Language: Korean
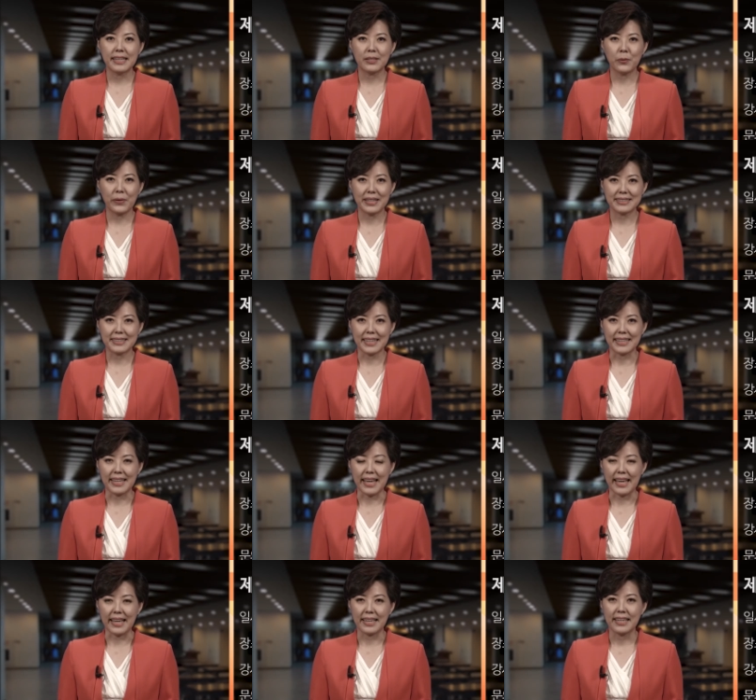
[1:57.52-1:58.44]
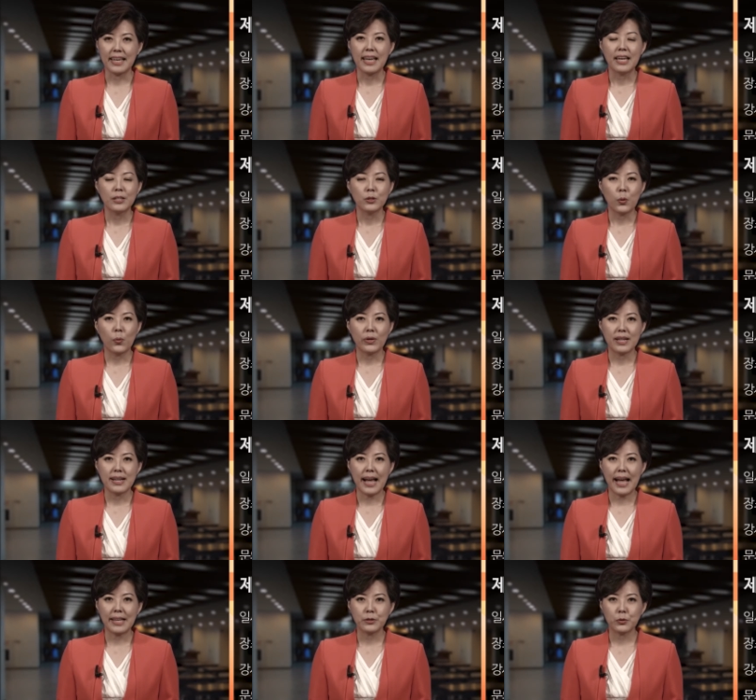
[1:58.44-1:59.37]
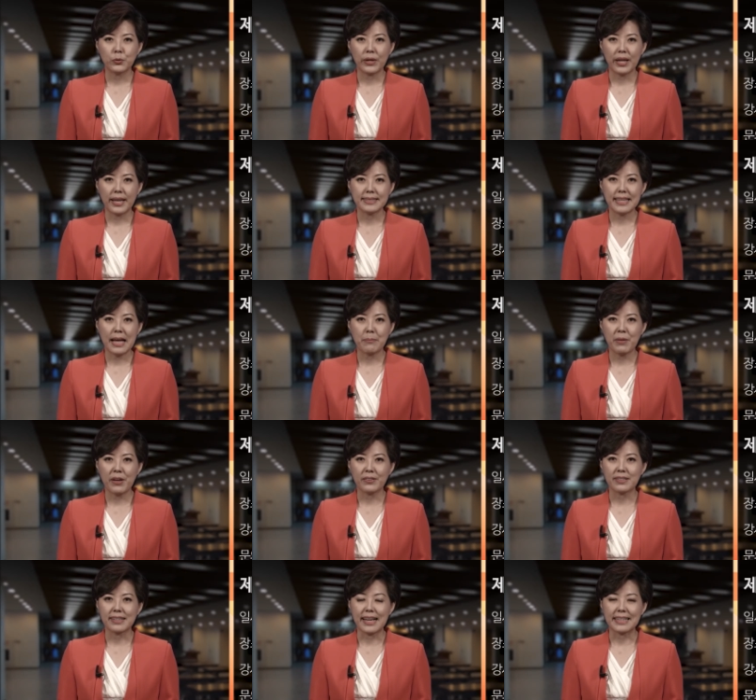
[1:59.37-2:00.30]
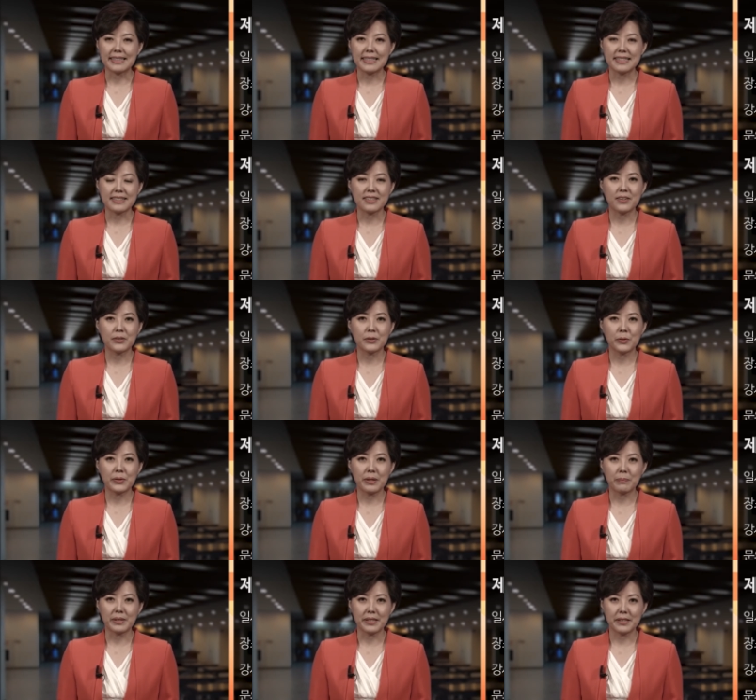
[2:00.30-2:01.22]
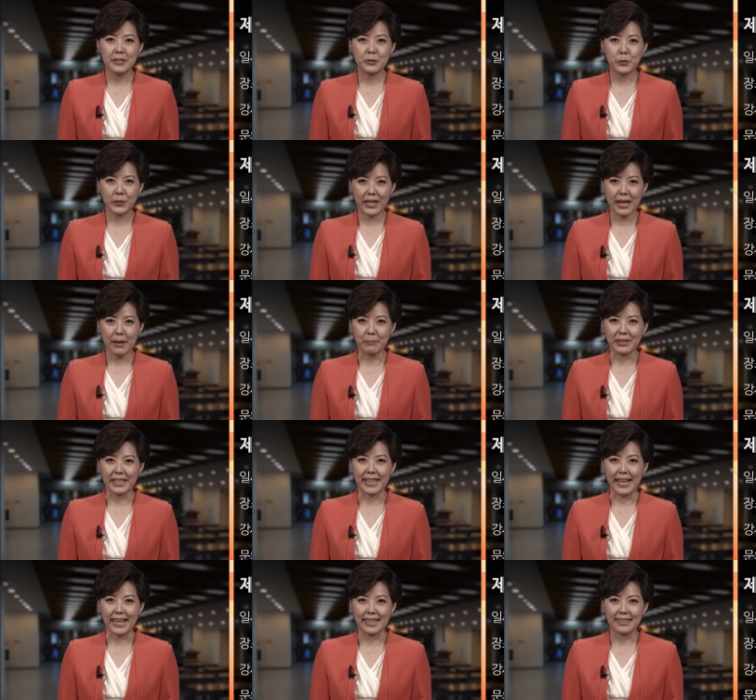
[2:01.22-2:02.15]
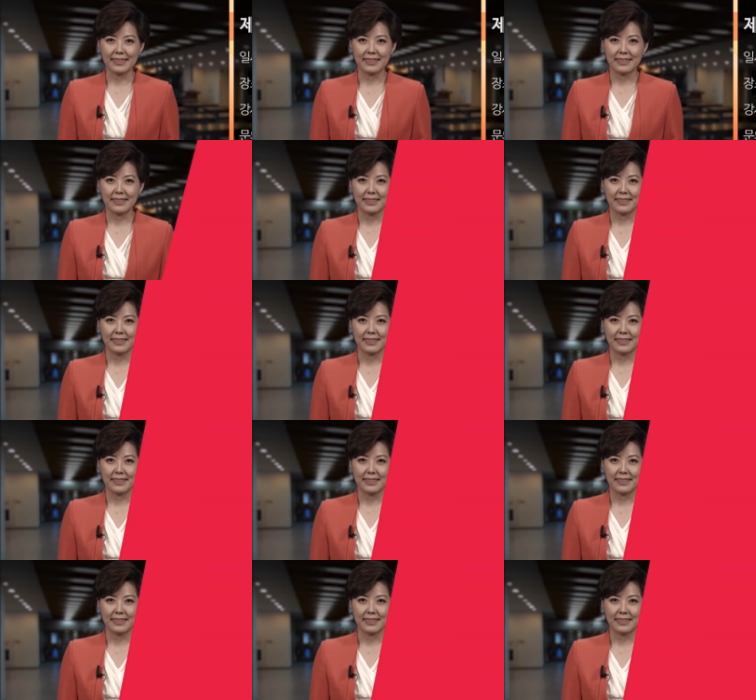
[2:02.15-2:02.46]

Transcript: 기도의 자리에 통일 한국의 사명을 가진 성도님들을 초대합니다.